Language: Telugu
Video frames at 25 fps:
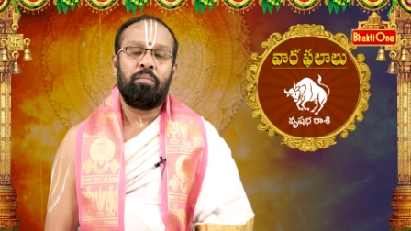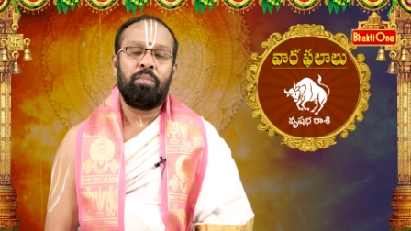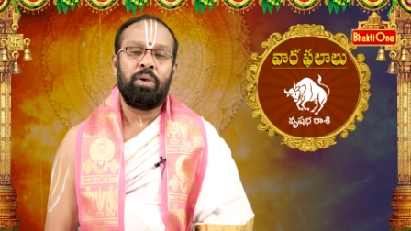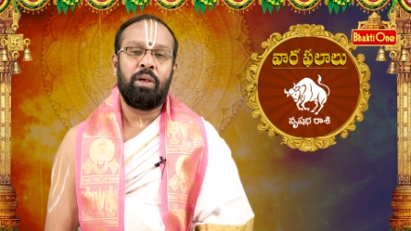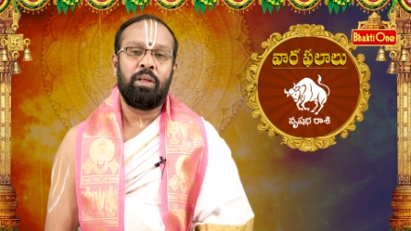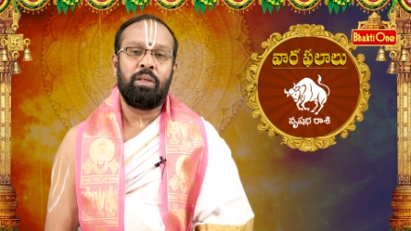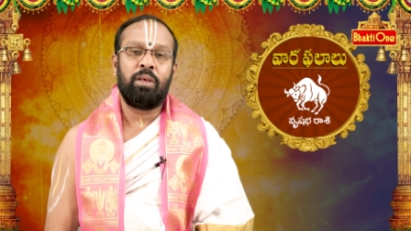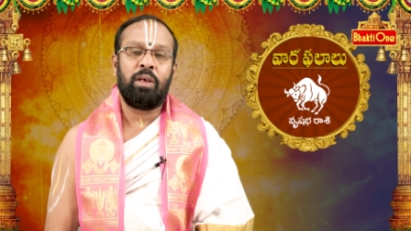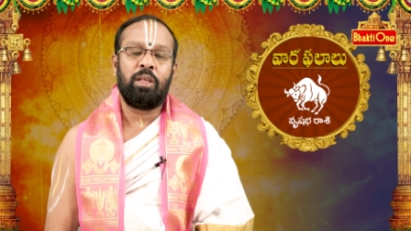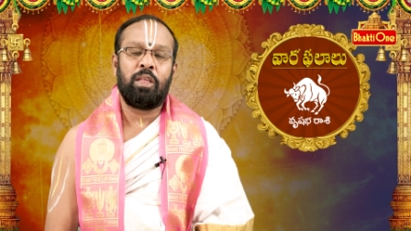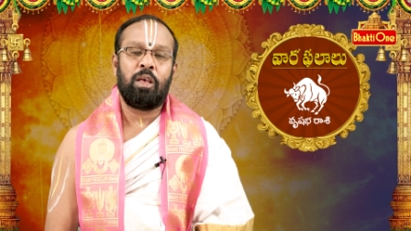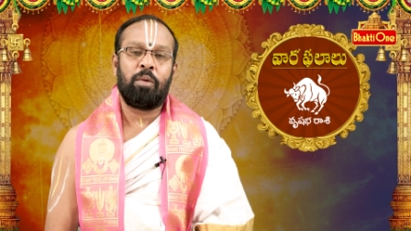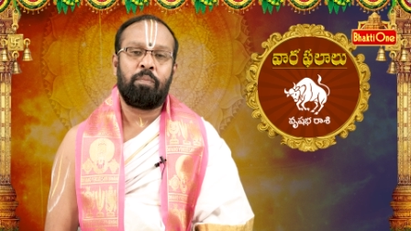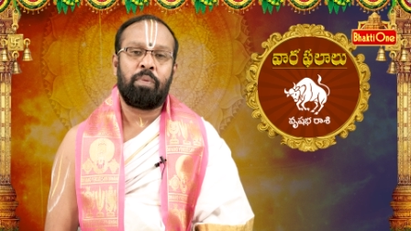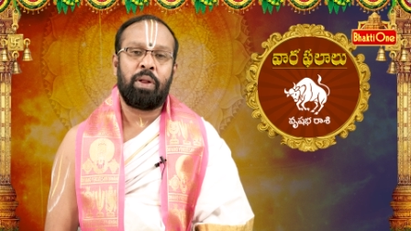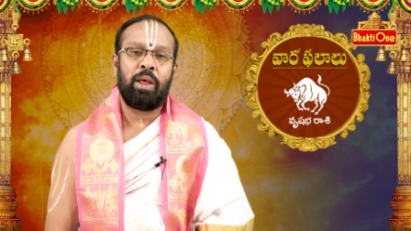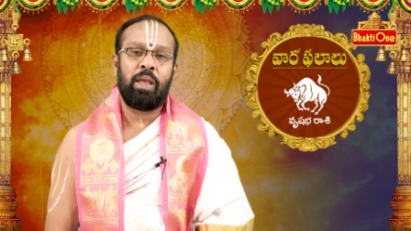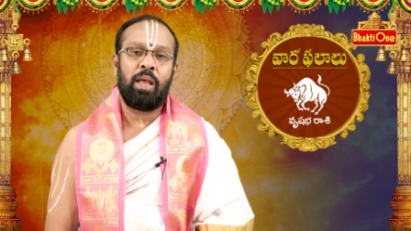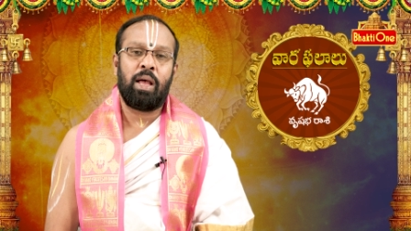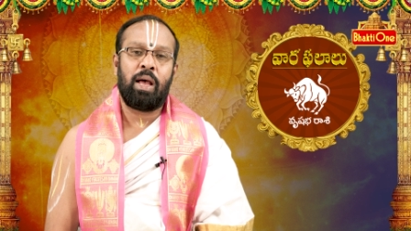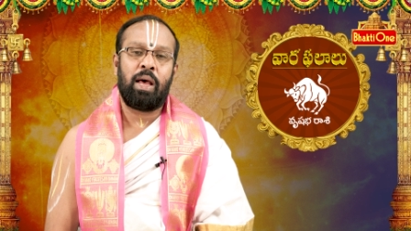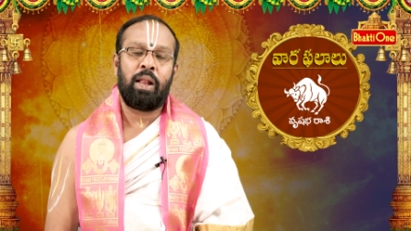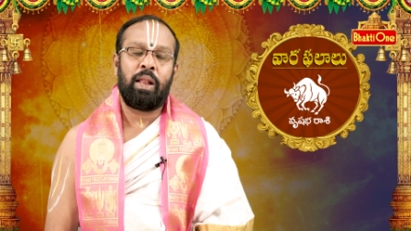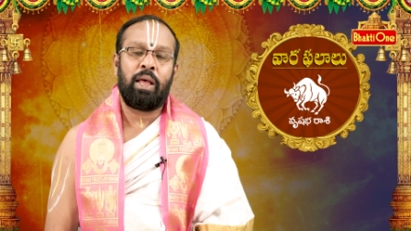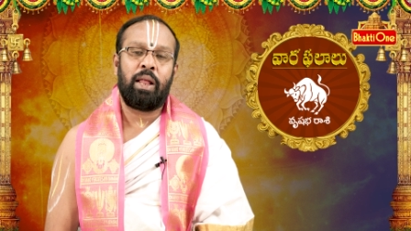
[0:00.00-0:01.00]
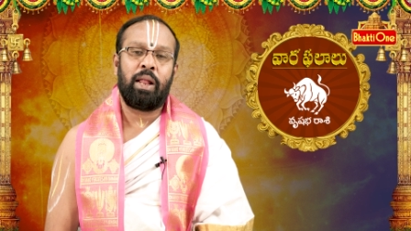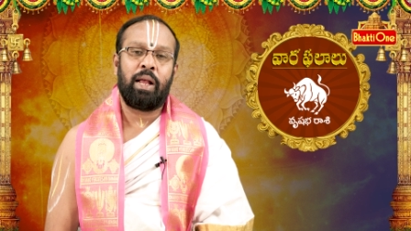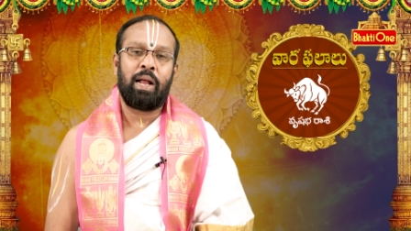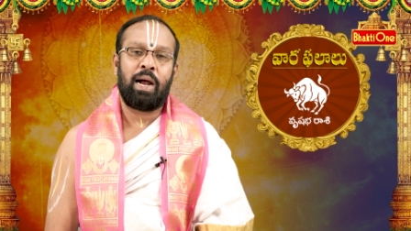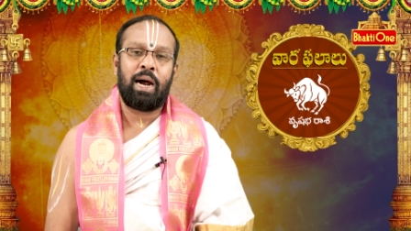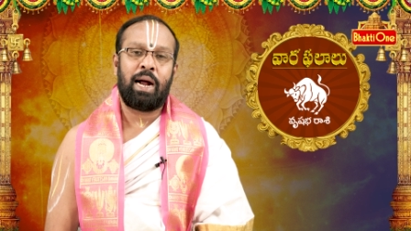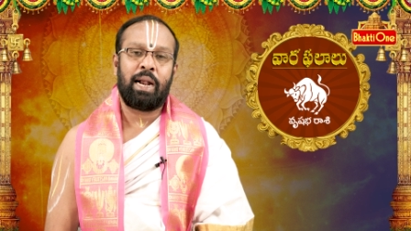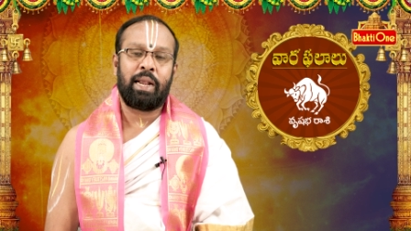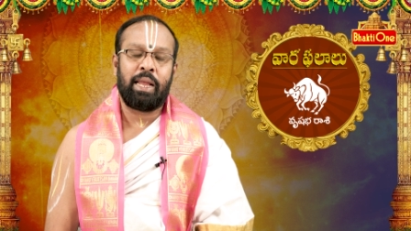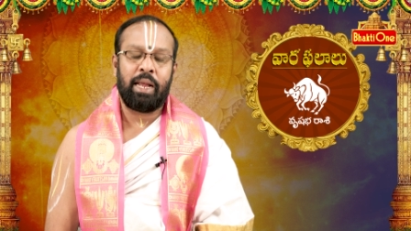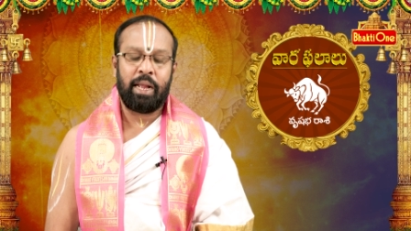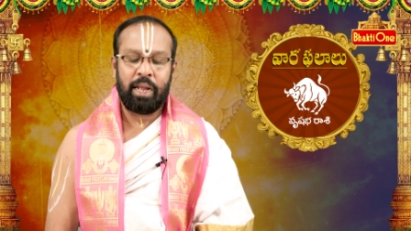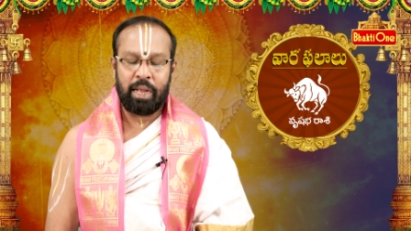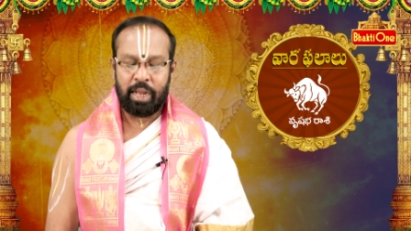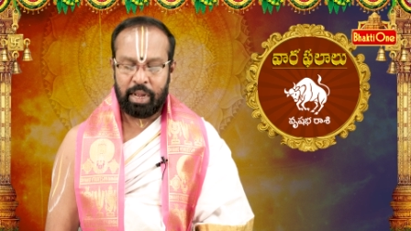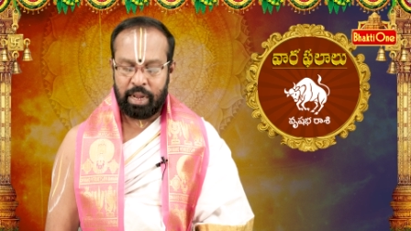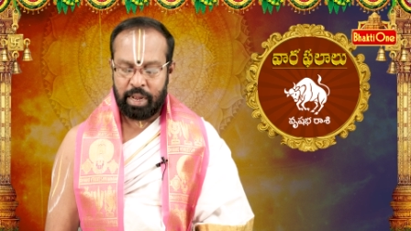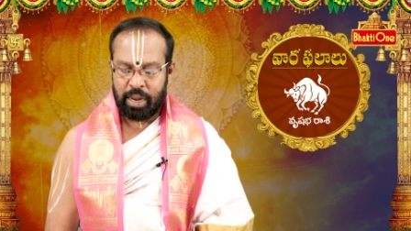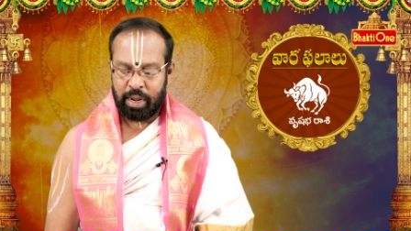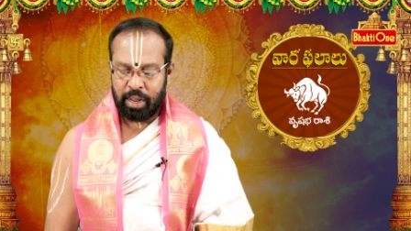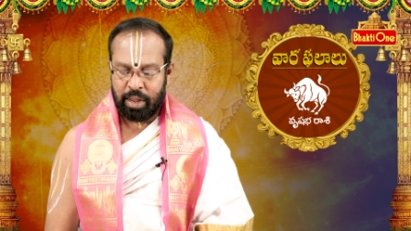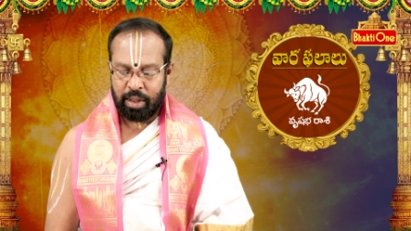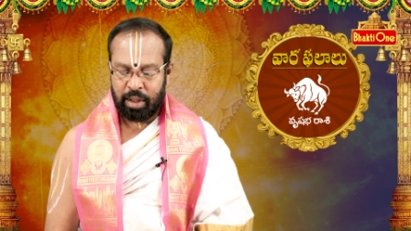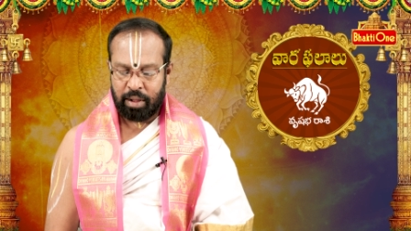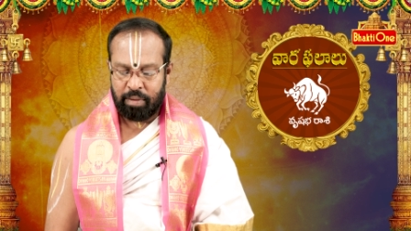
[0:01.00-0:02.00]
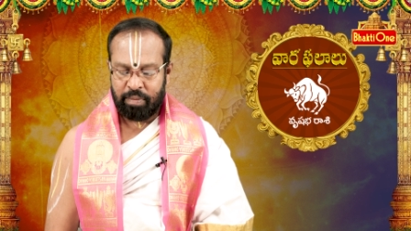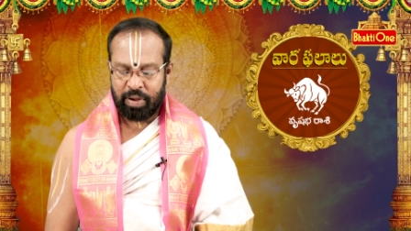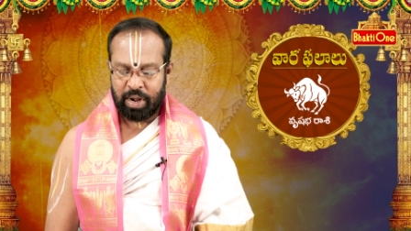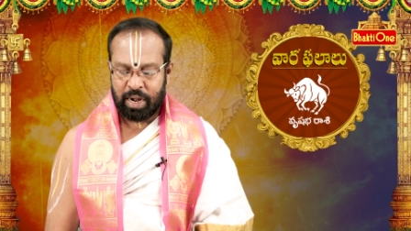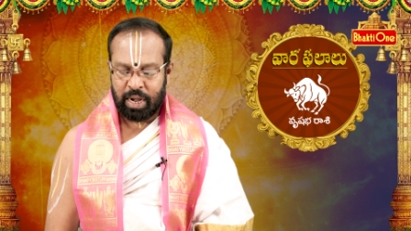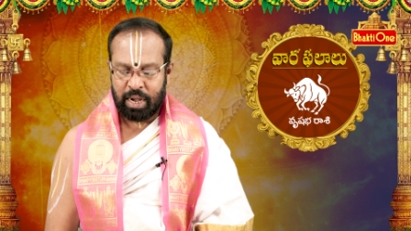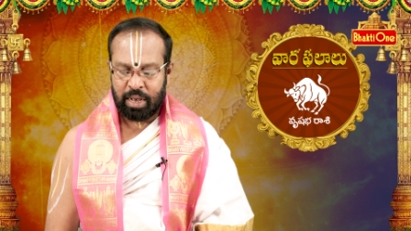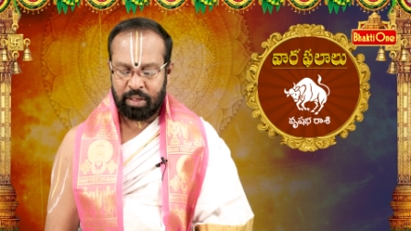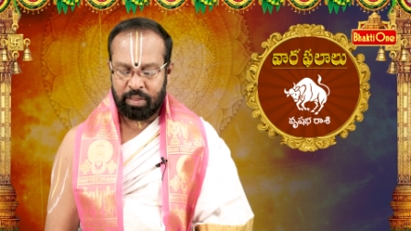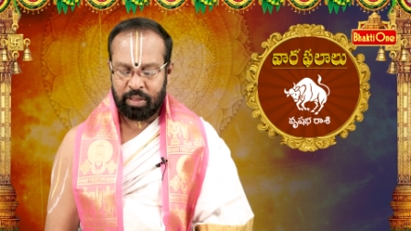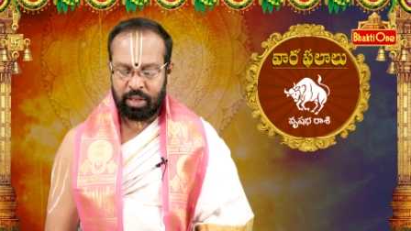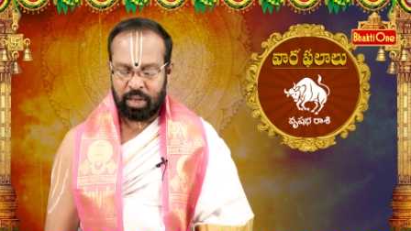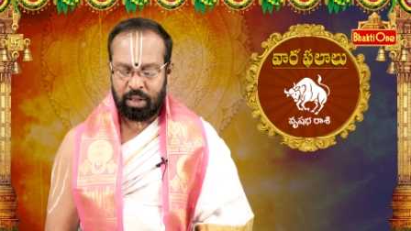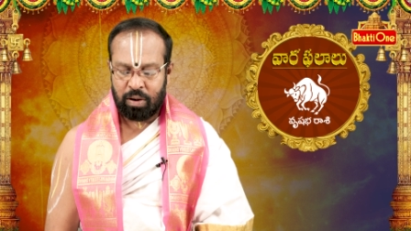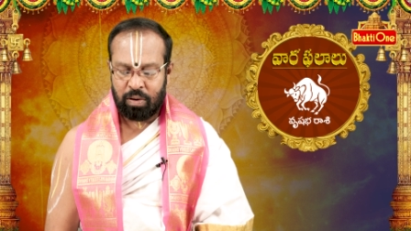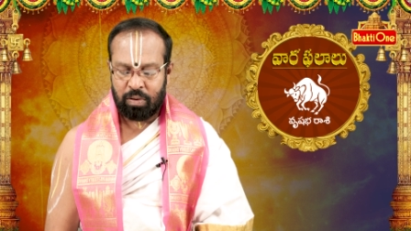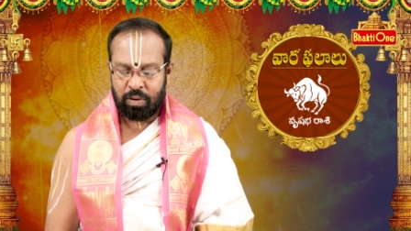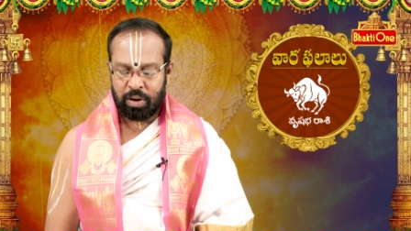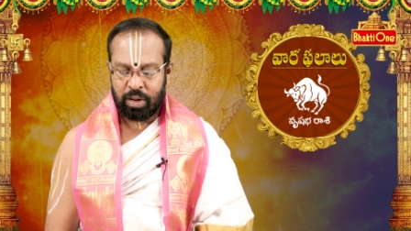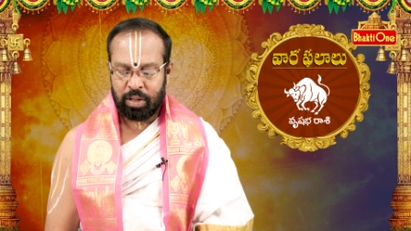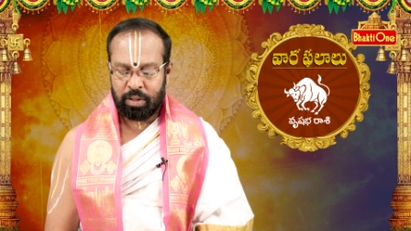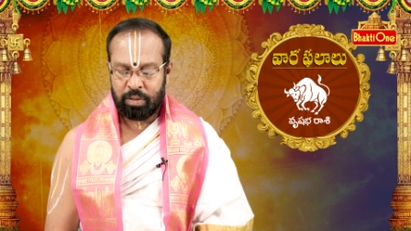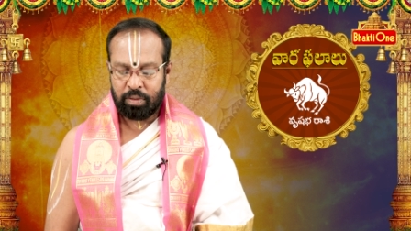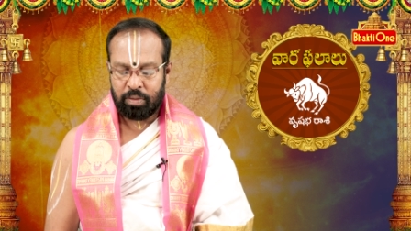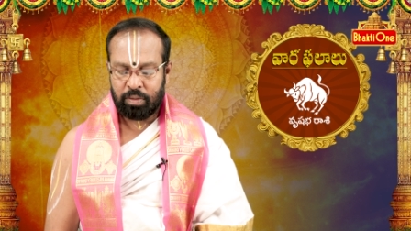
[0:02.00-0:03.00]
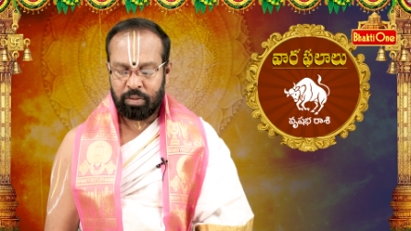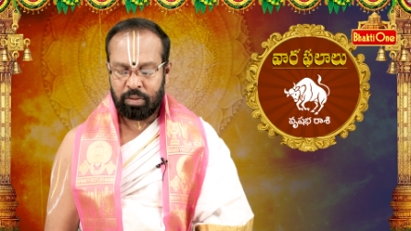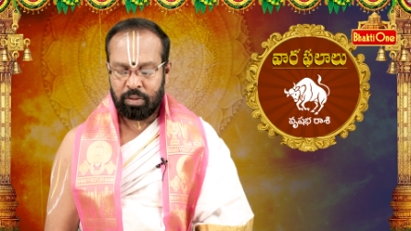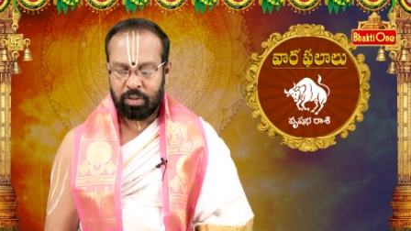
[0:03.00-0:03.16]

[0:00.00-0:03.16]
మీరు చేసే ప్రయాణానికి ఆటంకం కలిగే అవకాశాలు ఉన్నాయి